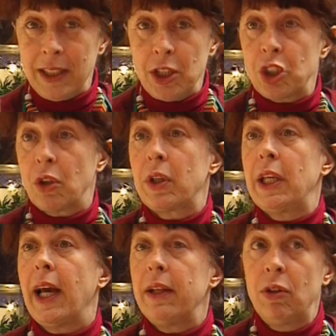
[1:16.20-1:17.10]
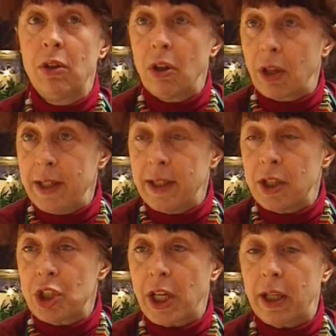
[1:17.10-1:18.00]
des gens qui adorent les
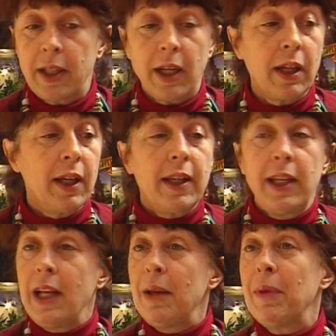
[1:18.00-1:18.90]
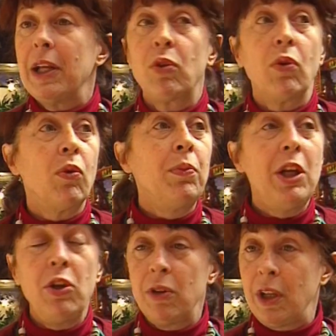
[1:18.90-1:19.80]
nains de jardin, qui les mettent au
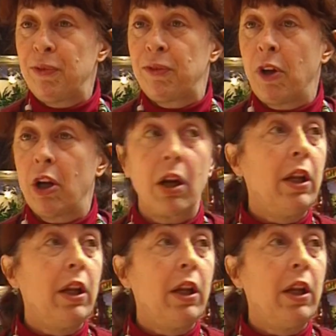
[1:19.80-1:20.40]
milieu des fleurs.